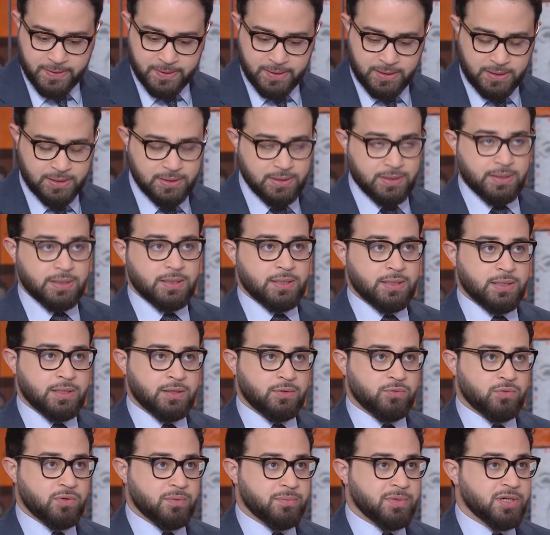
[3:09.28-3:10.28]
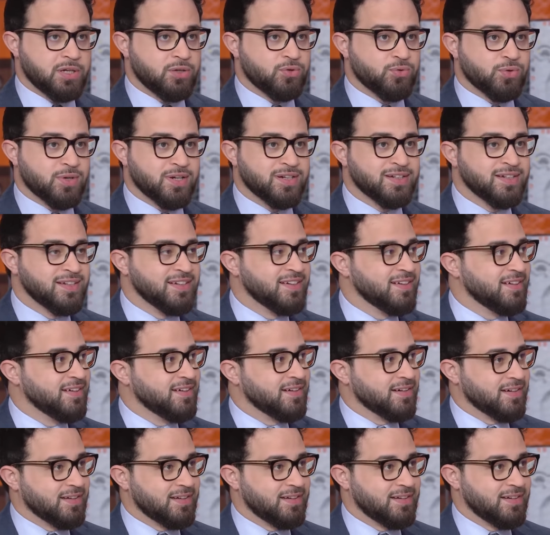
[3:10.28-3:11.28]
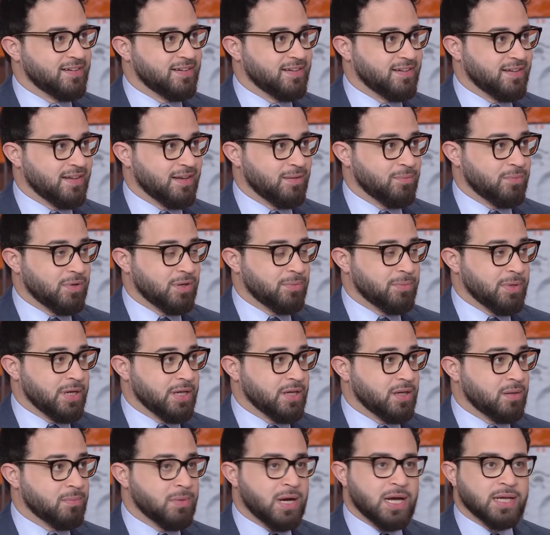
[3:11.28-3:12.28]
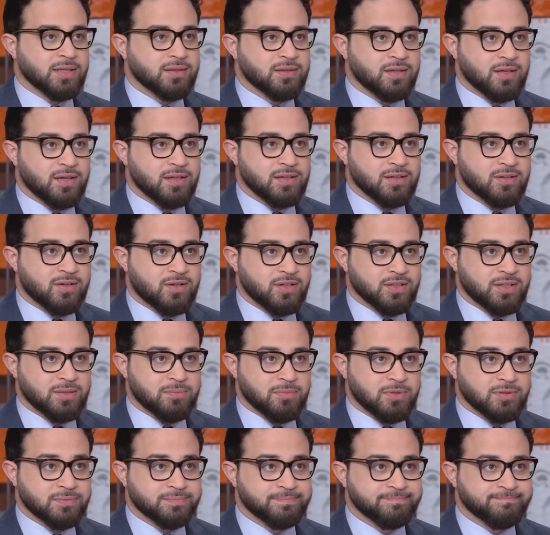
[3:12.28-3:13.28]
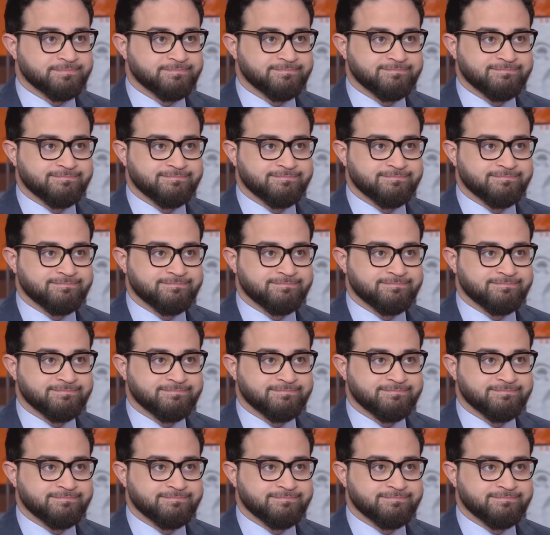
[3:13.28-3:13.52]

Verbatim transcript: هذه الرحلة الآن وما هو ما هي المحطة القادمة